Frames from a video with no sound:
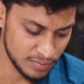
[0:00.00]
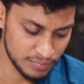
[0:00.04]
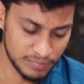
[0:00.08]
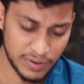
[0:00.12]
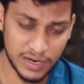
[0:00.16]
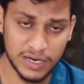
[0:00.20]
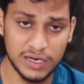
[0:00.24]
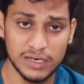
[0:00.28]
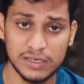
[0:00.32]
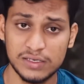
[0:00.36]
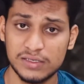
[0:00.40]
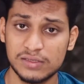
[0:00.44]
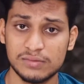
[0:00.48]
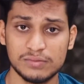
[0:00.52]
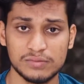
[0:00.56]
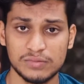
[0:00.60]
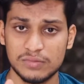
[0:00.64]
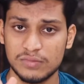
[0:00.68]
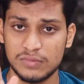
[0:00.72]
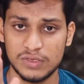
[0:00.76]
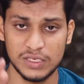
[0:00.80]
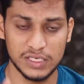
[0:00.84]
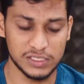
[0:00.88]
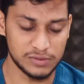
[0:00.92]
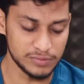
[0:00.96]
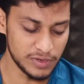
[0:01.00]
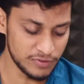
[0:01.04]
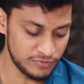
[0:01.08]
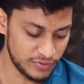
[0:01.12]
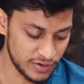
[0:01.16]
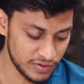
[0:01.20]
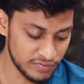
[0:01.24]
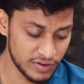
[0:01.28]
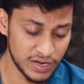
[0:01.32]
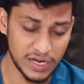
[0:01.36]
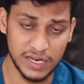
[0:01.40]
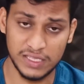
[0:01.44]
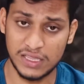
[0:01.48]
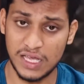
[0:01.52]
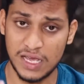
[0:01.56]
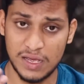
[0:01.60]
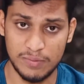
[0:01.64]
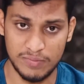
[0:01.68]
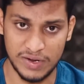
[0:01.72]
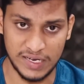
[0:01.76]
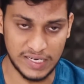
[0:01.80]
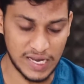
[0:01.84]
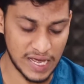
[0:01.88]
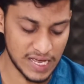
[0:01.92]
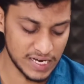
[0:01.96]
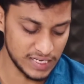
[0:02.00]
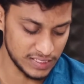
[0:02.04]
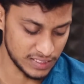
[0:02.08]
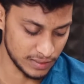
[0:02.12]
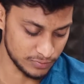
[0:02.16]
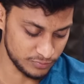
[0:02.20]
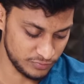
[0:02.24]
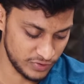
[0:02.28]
बट इसमें फ्लेवर नहीं था ये मीठा नहीं था